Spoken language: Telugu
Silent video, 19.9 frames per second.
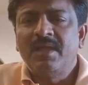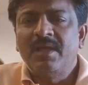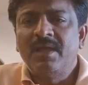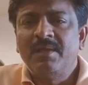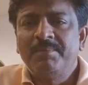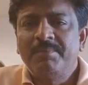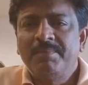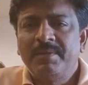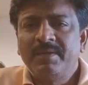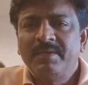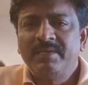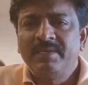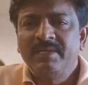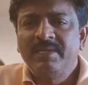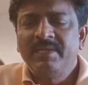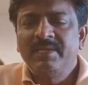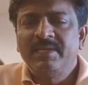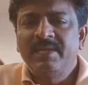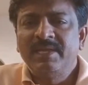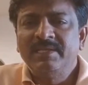ఆ
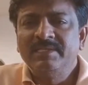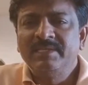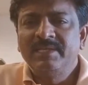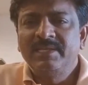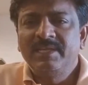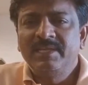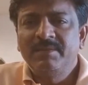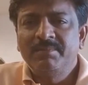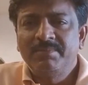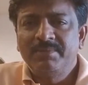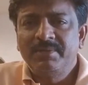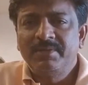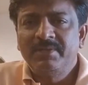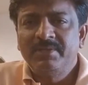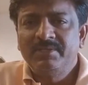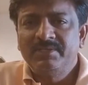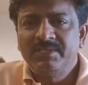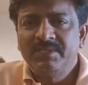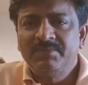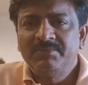పార్టీకి రాజకీయ
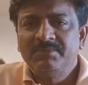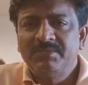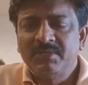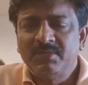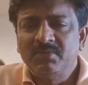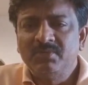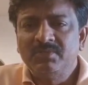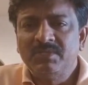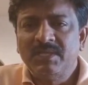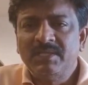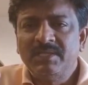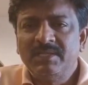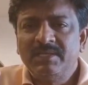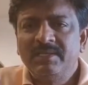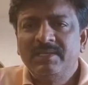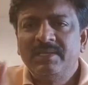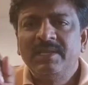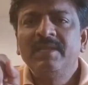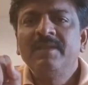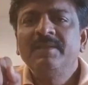ప్రయోజనం
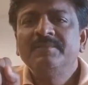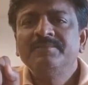జరుగుతుందంటే